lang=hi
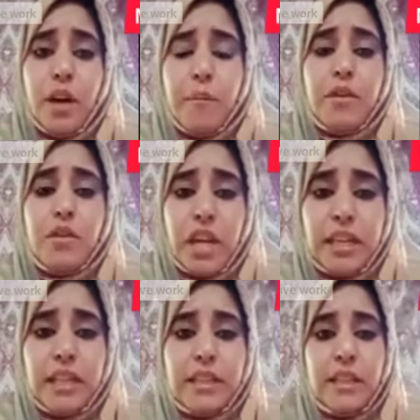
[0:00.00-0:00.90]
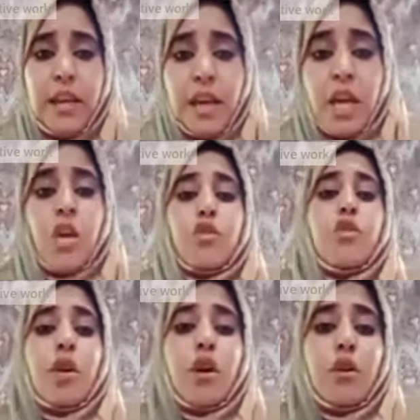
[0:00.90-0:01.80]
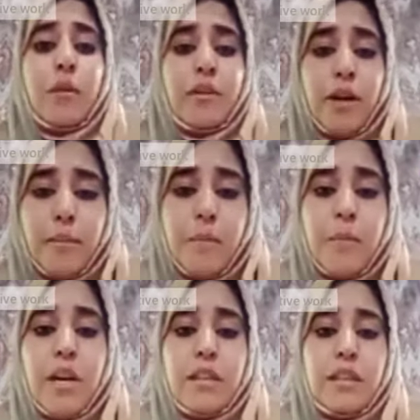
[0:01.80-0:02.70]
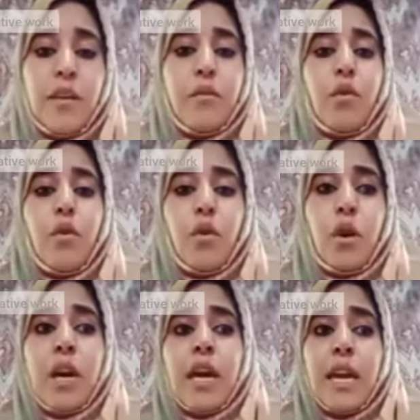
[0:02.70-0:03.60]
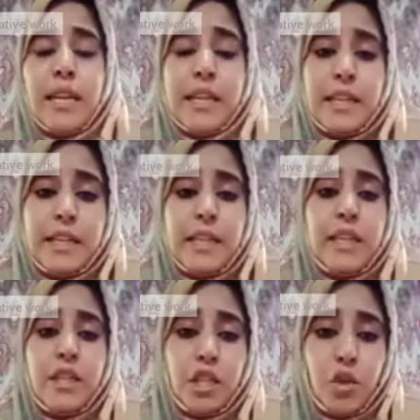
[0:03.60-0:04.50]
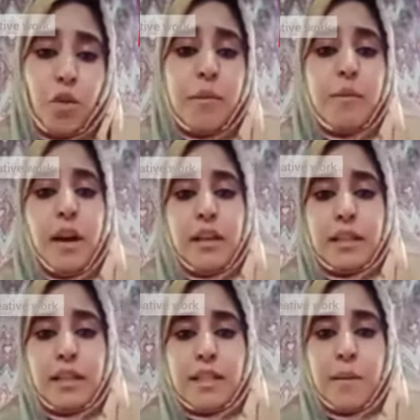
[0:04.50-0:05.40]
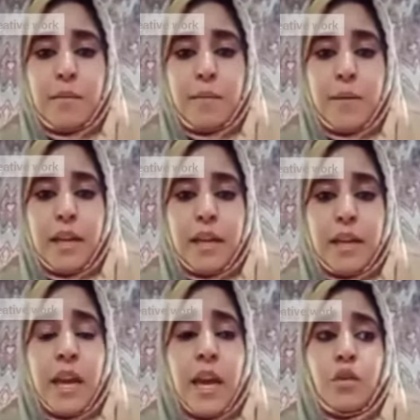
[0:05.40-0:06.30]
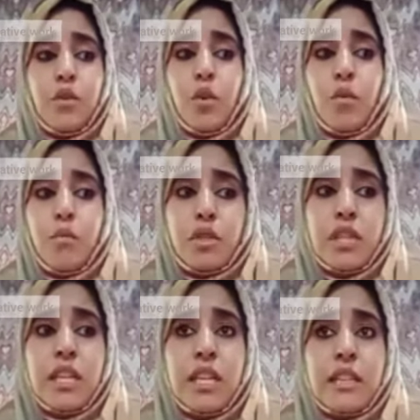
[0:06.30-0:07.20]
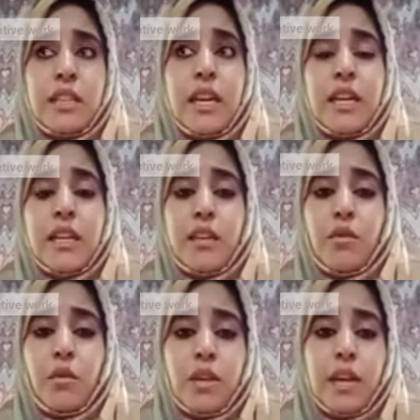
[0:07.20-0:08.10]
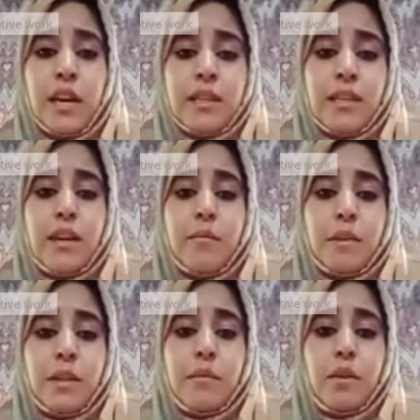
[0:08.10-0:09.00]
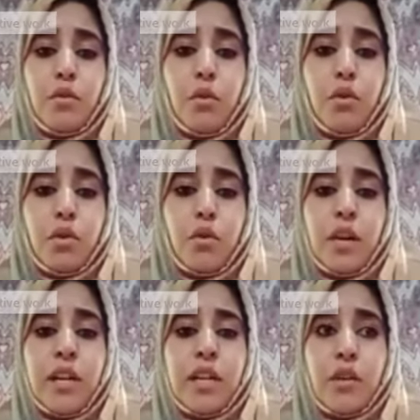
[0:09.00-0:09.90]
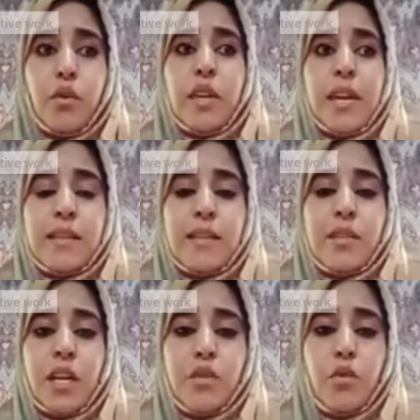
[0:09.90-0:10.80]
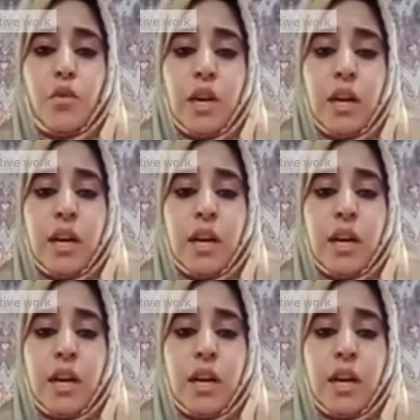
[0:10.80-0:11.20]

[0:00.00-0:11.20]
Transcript: पे चेक करते हैं जो डॉक्यूमेंट वहाँ पे मांगते हैं वो एक लड़की की डीओ भी मांगते हैं सबसे पहले तो मुझे नहीं लगता है कि कोई ऐसा मतलब कोर्ट होगा या कोई ऐसा जज होगा